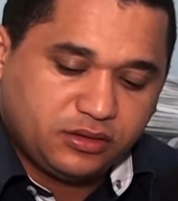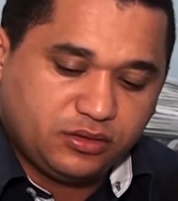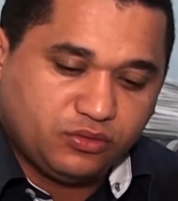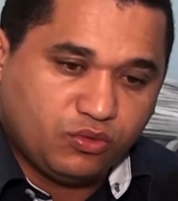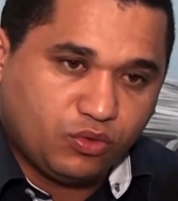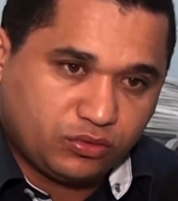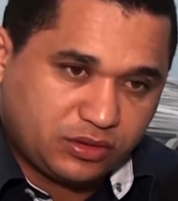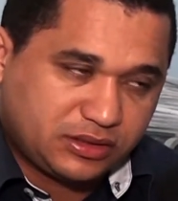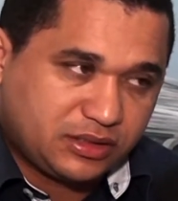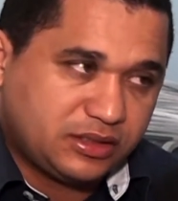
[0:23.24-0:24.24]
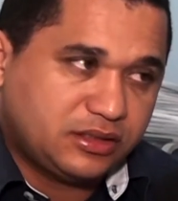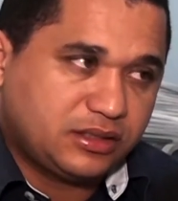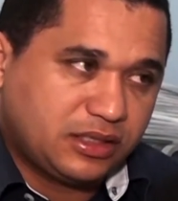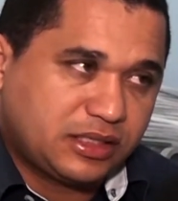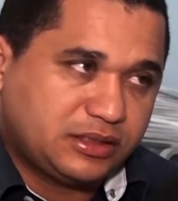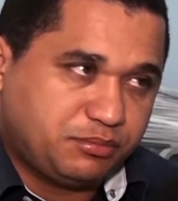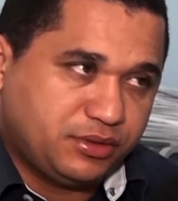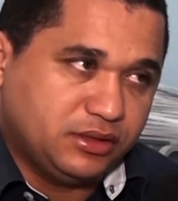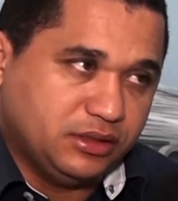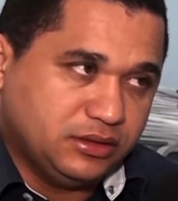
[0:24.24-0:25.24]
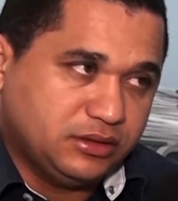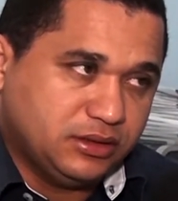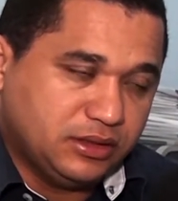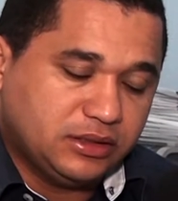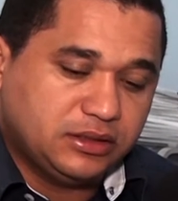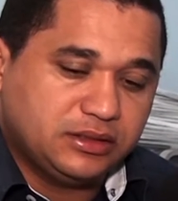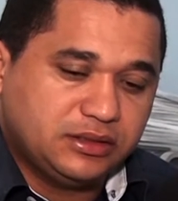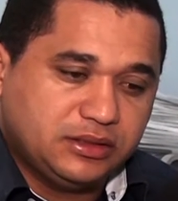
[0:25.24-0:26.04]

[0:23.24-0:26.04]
e o outro aqui em Araripina. Né.